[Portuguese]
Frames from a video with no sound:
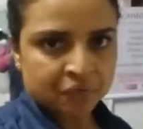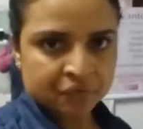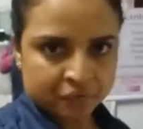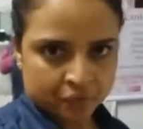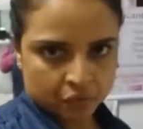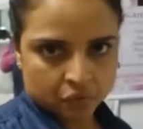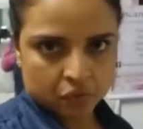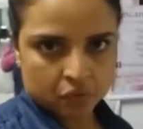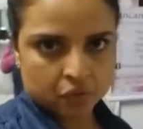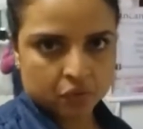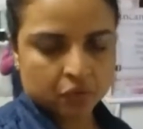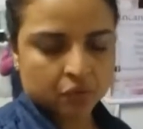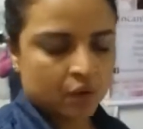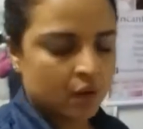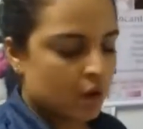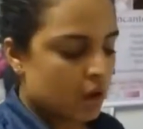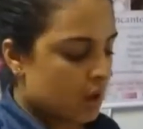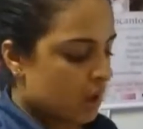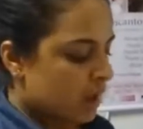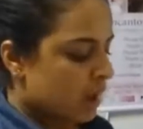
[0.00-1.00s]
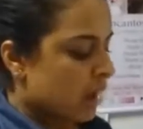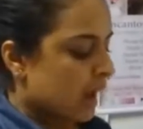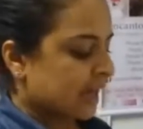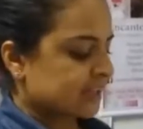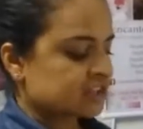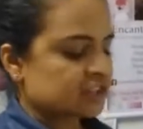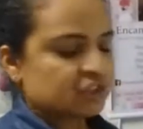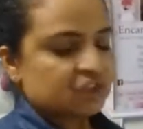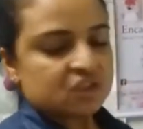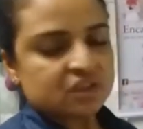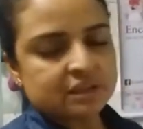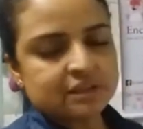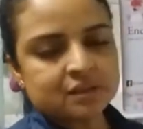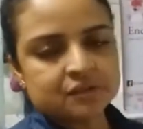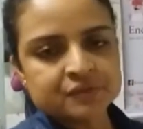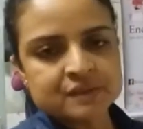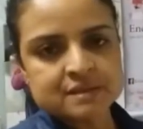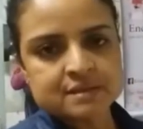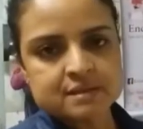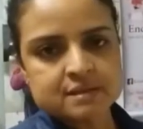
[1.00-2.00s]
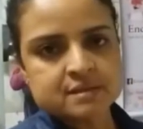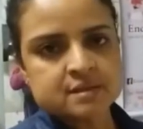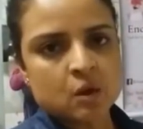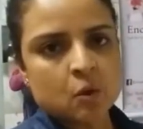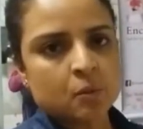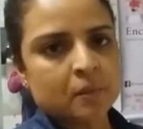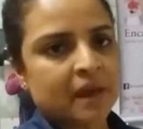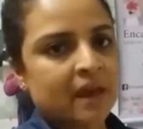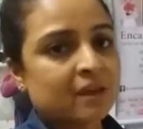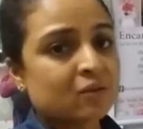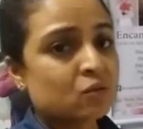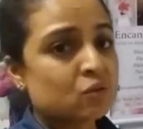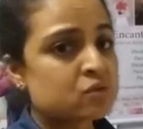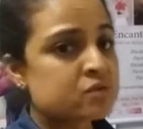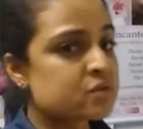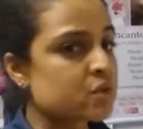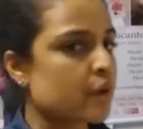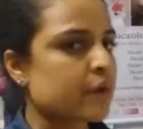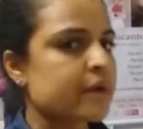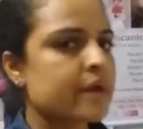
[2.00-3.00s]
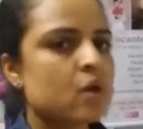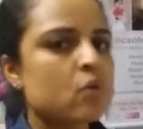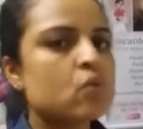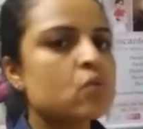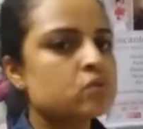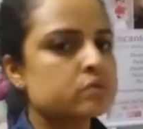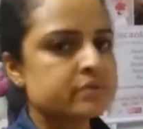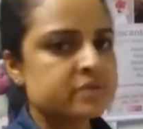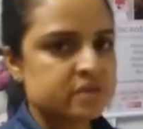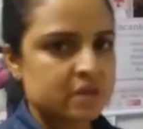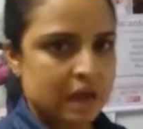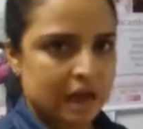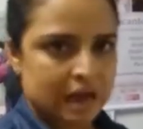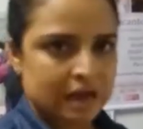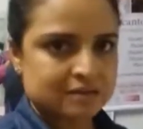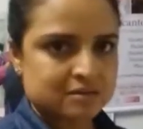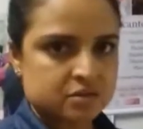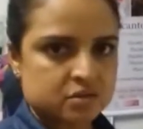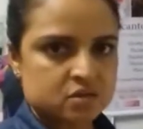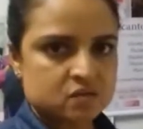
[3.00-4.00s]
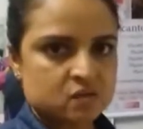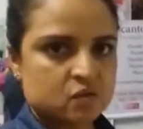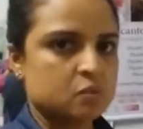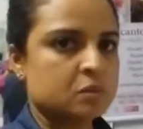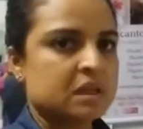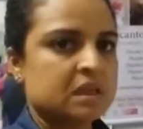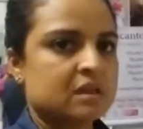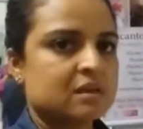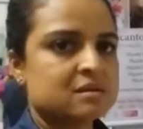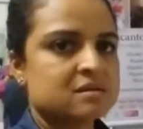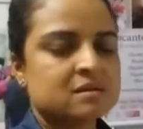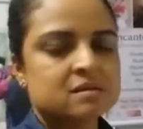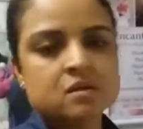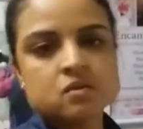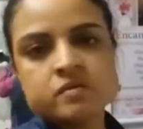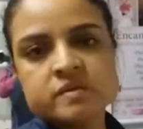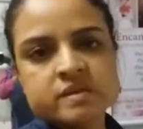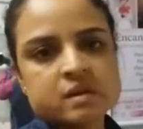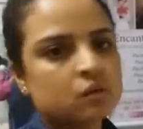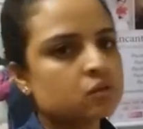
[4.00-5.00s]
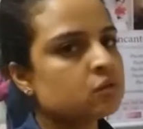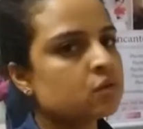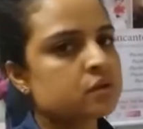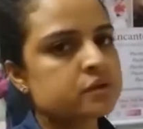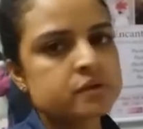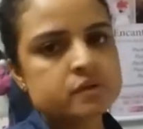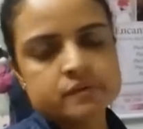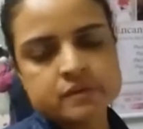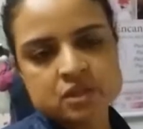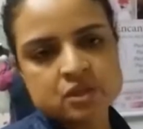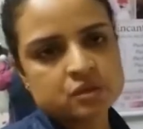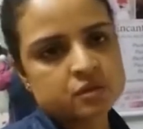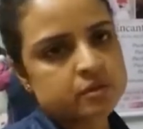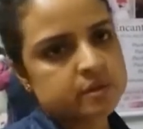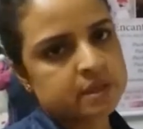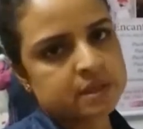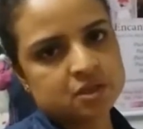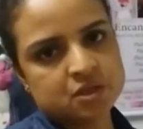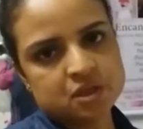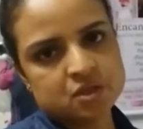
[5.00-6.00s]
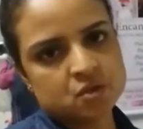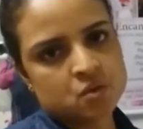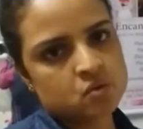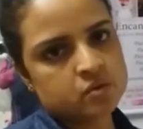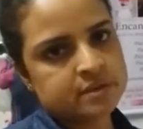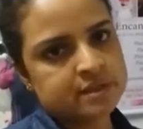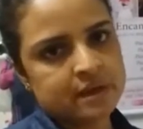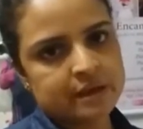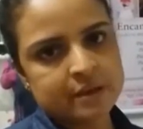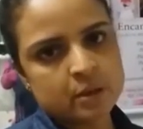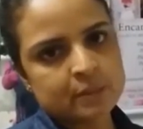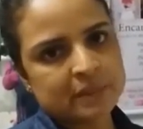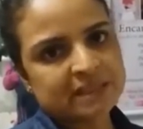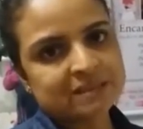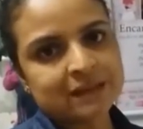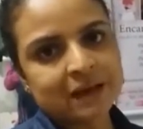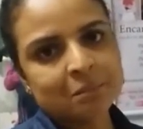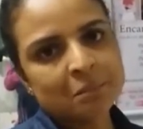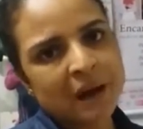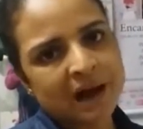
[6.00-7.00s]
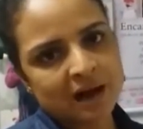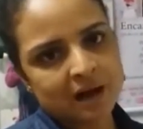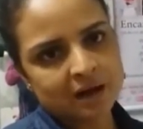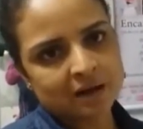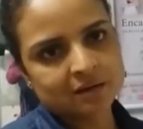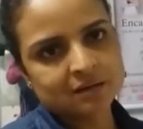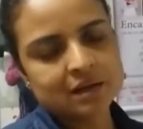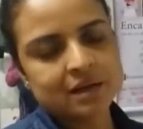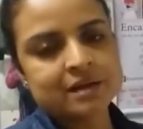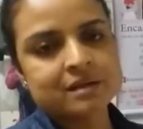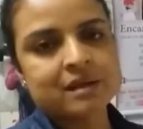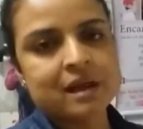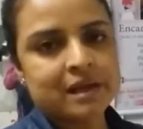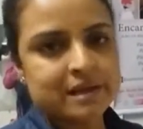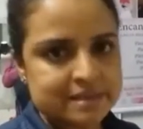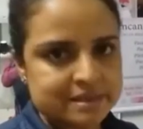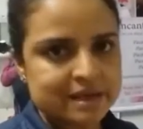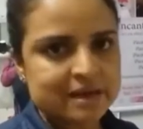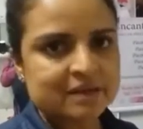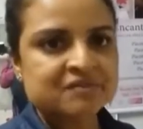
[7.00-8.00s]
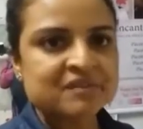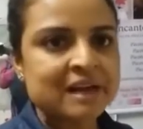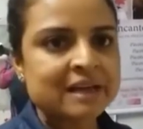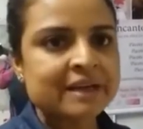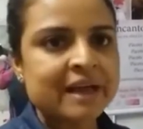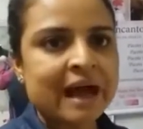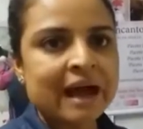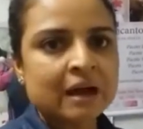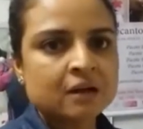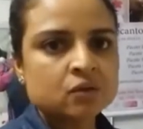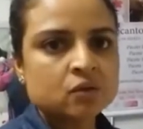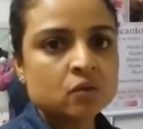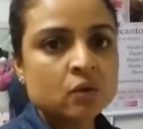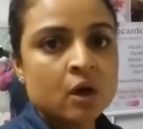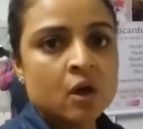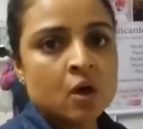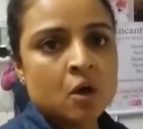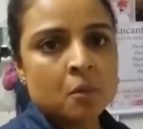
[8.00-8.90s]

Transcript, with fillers: o forro. A gente tenta fazer esse aumento só em alguns casos, viu, meninas? Não são todos os vestidos que a gente consegue aumentar a barra. Ele tem que ser avaliado,